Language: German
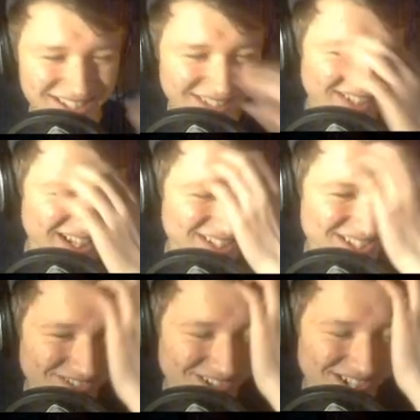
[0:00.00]
Ich habe gerade
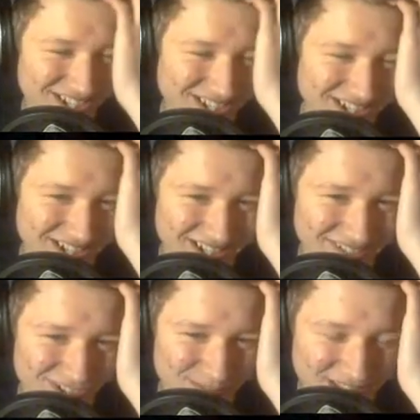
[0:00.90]
gesucht, äh,
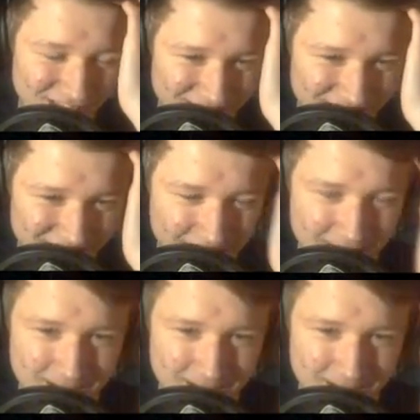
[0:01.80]
wo es besser ist.